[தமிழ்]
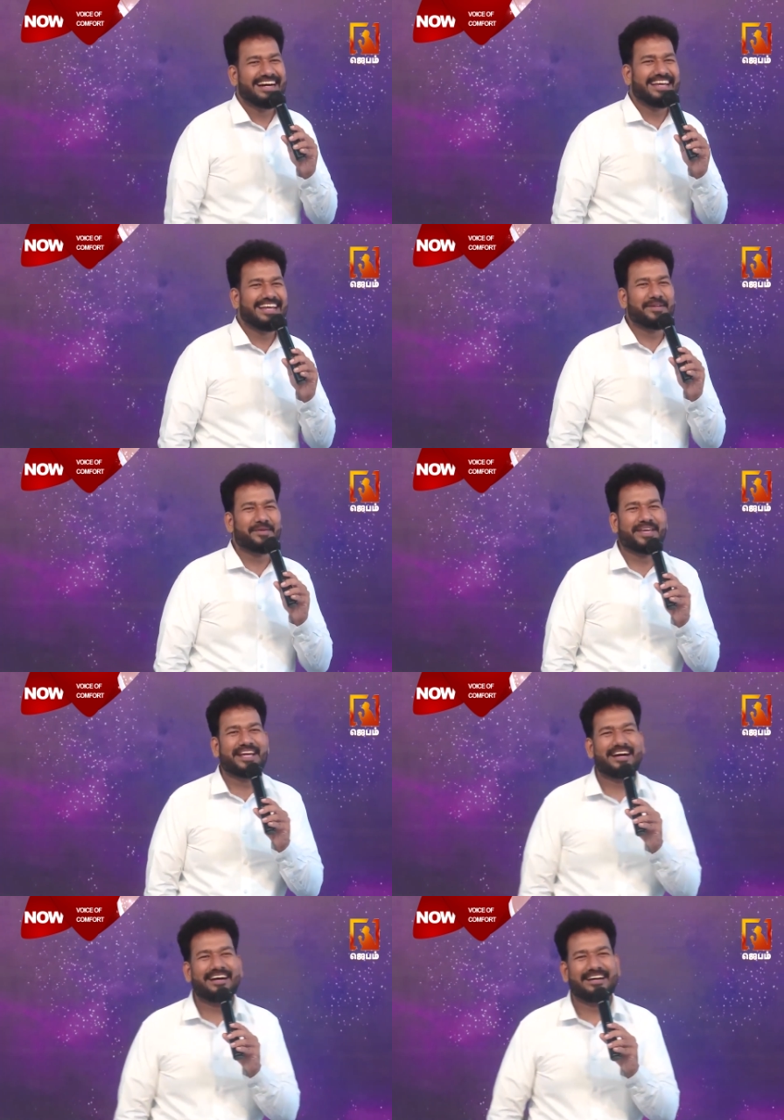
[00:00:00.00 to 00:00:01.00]

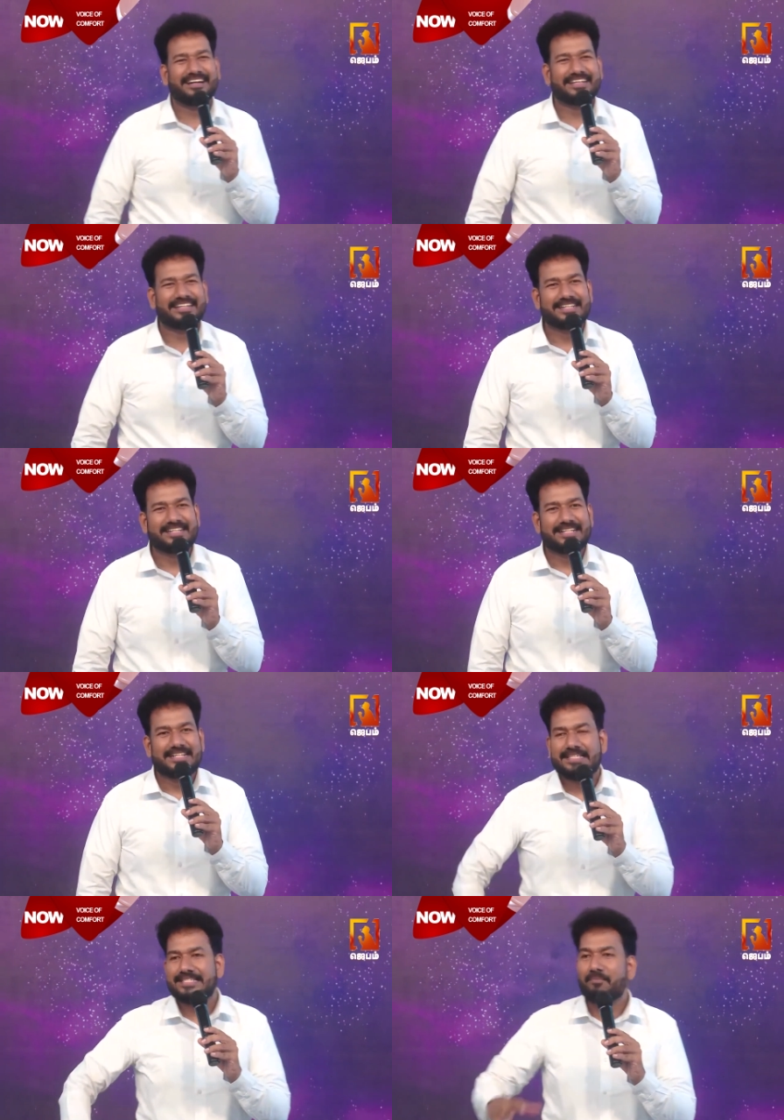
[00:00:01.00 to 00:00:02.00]
அலையிலூயா
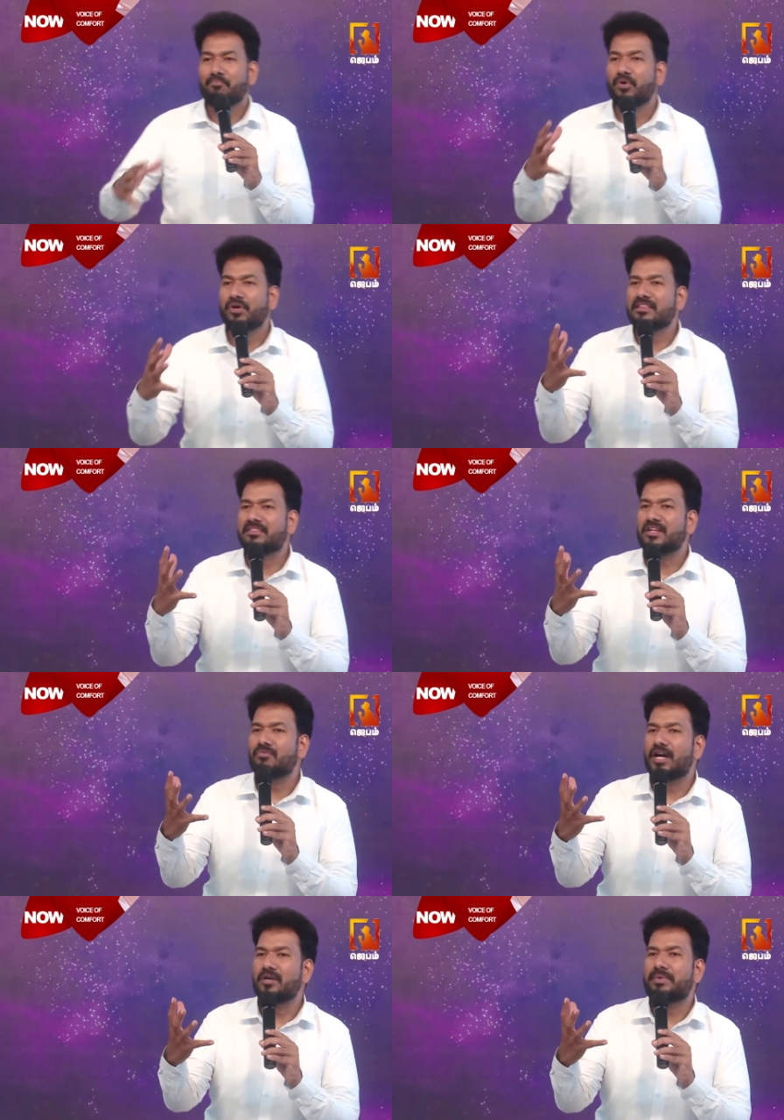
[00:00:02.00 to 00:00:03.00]
சம்பூர்ணத்தில்
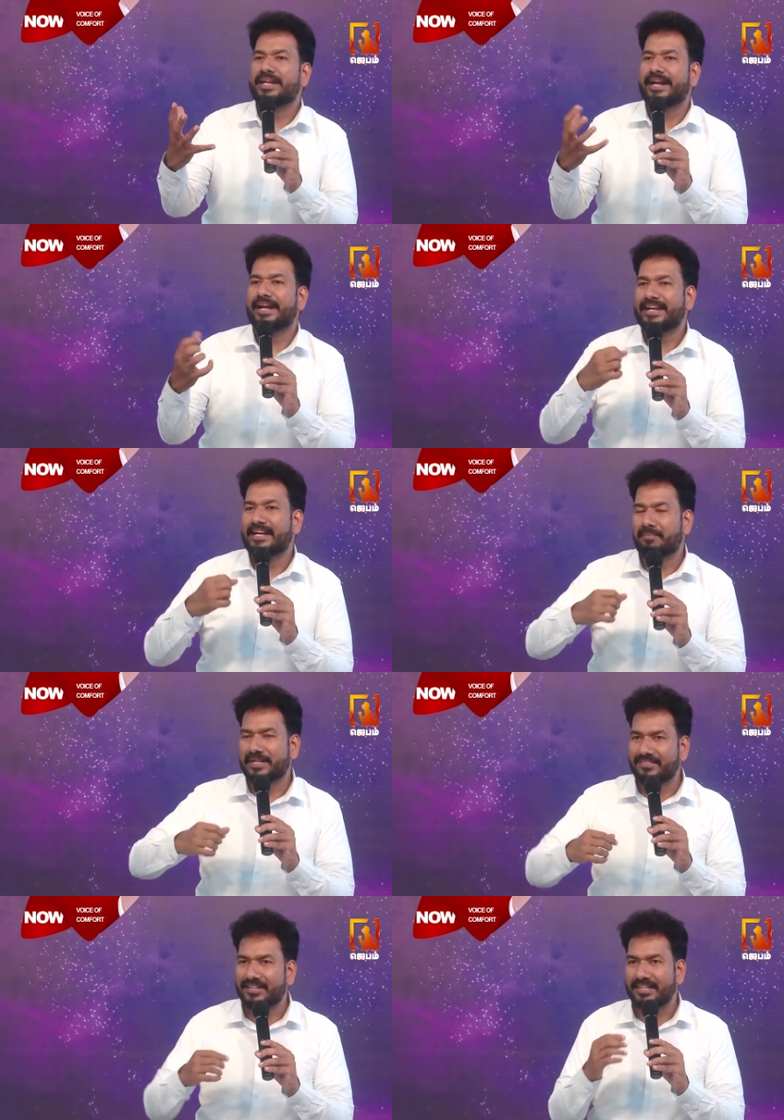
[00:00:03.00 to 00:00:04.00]
வாழும்படி
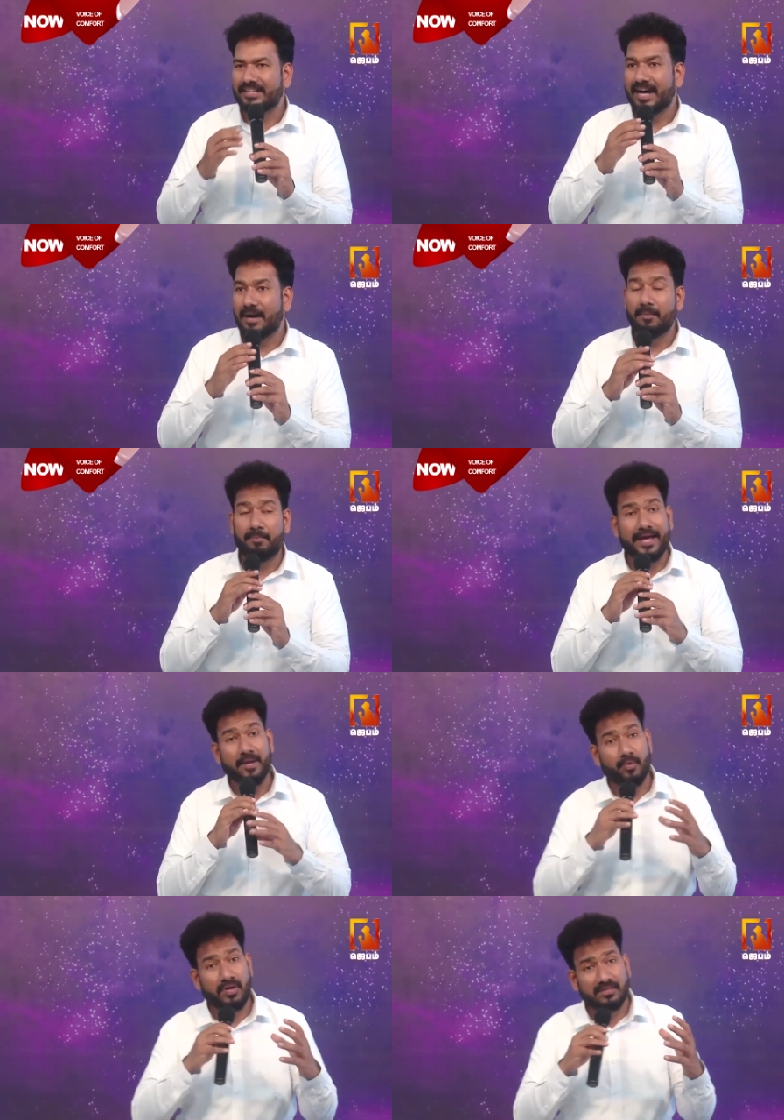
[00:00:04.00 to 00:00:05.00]
அழைக்கப்பட்டவர்கள் அப்ப
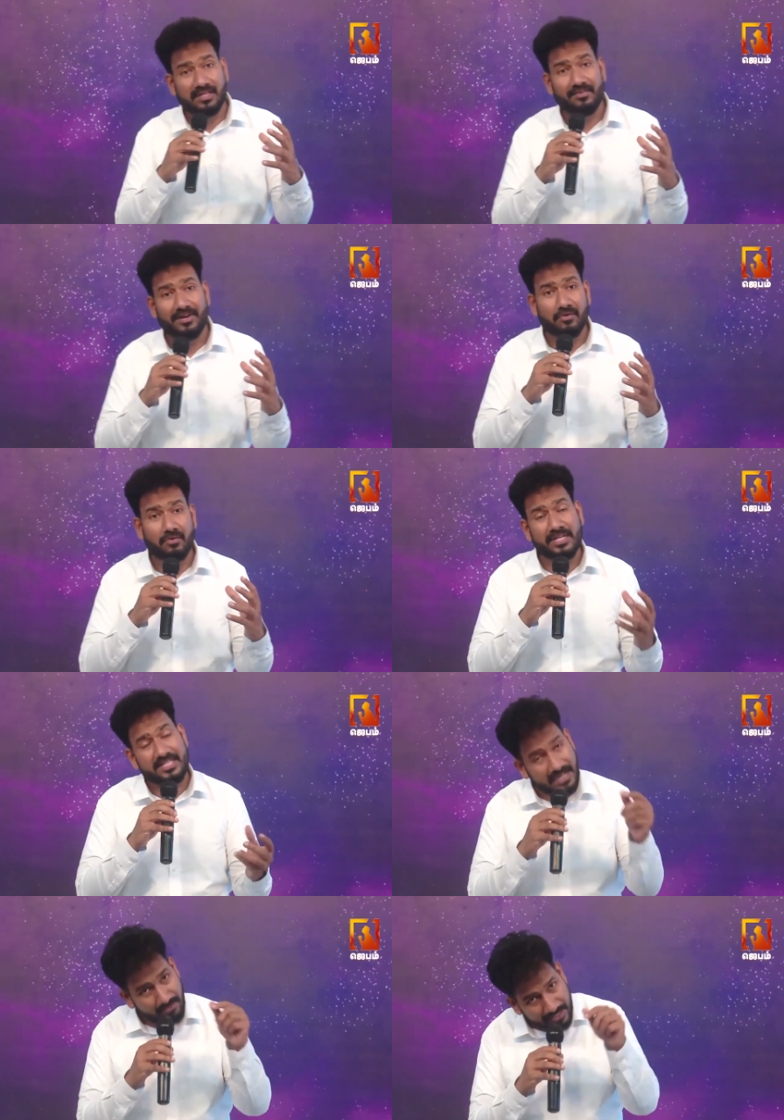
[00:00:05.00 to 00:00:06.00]
பரிபூர்ணத்தில் வாழணும்னா
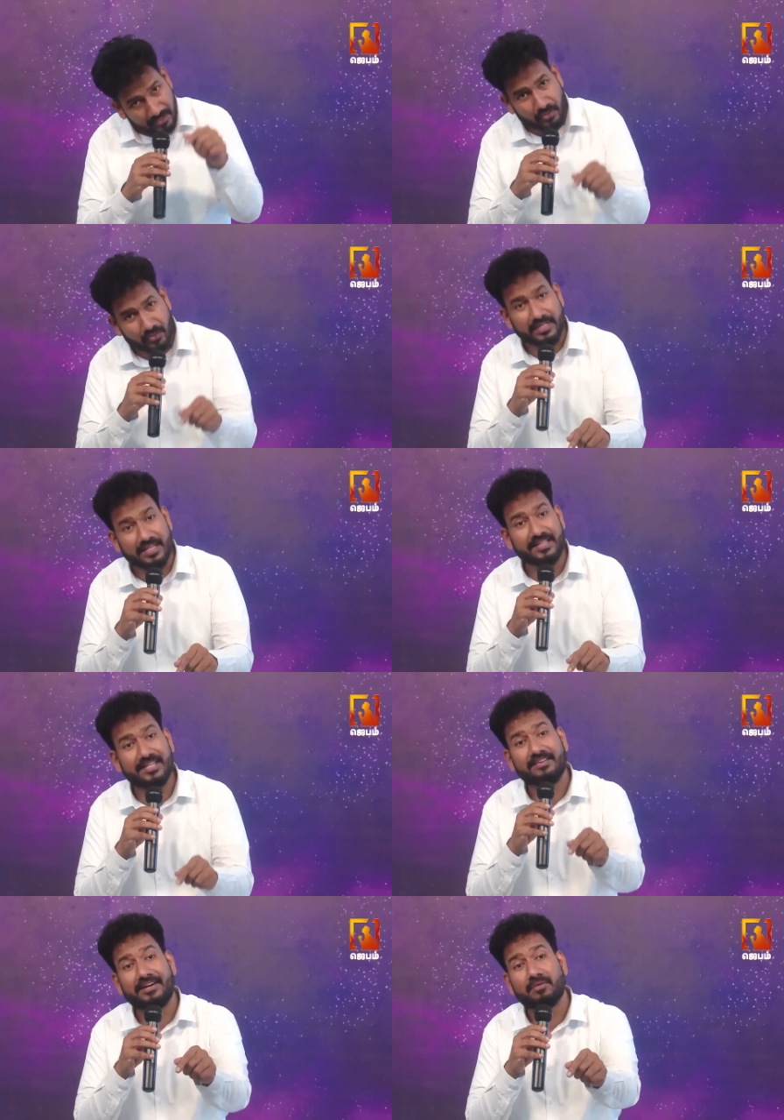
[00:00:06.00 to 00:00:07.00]
செல்வம் இருக்கணும் இருந்தா
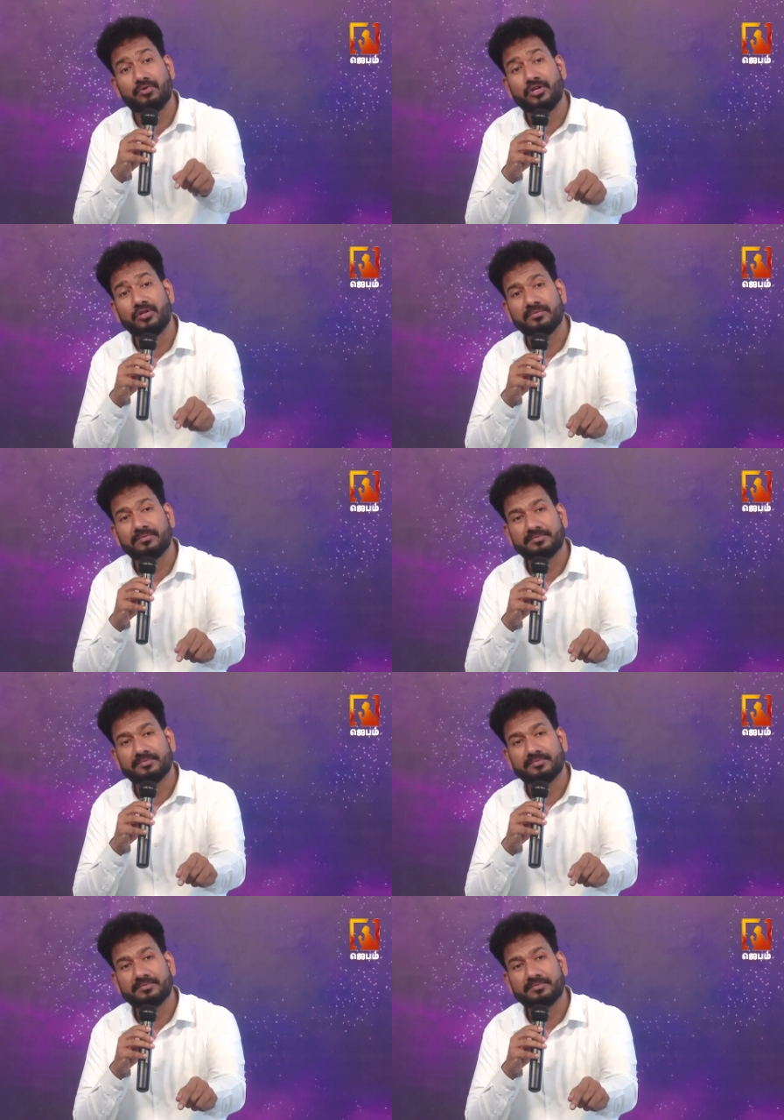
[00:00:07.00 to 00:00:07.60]
தானே வாழ முடியும்